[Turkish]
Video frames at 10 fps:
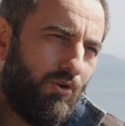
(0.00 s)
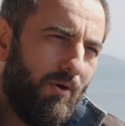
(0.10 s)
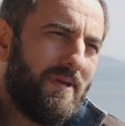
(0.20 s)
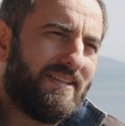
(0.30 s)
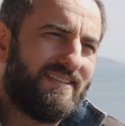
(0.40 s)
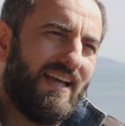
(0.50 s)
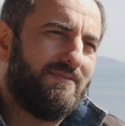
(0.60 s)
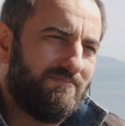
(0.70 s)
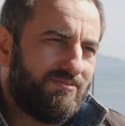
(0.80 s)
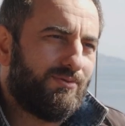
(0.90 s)

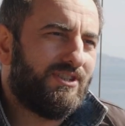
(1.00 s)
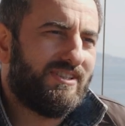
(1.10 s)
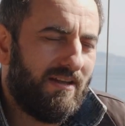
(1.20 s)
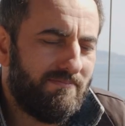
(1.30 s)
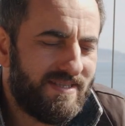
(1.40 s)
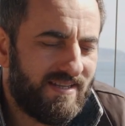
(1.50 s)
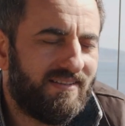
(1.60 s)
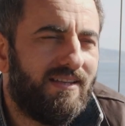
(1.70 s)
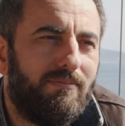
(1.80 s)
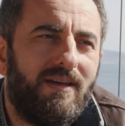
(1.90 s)
komediden, bu işten,
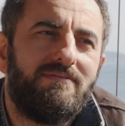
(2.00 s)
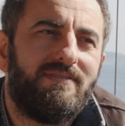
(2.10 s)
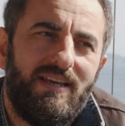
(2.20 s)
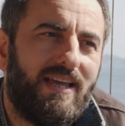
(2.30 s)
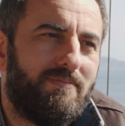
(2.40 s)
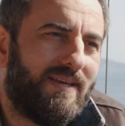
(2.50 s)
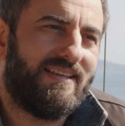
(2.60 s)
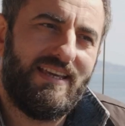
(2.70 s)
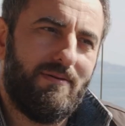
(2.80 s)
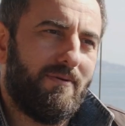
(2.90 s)
mizahtan ben ekmek
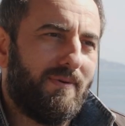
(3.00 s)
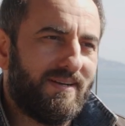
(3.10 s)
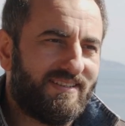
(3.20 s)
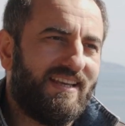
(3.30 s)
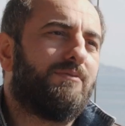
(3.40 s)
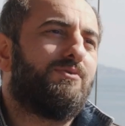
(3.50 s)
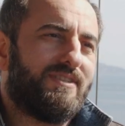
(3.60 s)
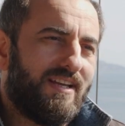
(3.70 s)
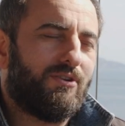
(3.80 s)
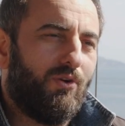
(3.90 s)
yiyemem artık. Yani bu
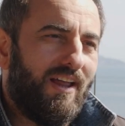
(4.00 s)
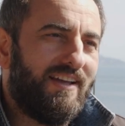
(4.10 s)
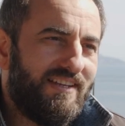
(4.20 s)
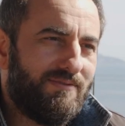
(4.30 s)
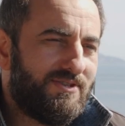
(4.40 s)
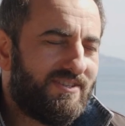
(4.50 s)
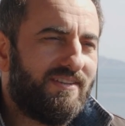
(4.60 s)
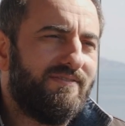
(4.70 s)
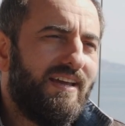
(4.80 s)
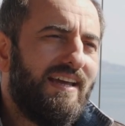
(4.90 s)
işler kolay değilmiş
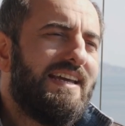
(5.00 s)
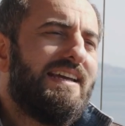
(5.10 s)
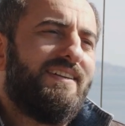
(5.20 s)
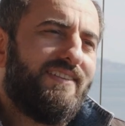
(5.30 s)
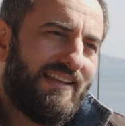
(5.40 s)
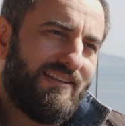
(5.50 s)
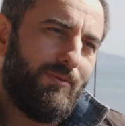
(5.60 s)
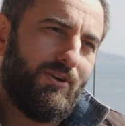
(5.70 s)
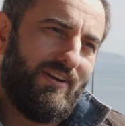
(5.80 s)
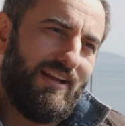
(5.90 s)
dedim ve
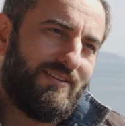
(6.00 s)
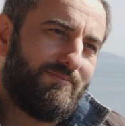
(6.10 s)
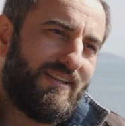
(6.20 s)
reklama yöneldim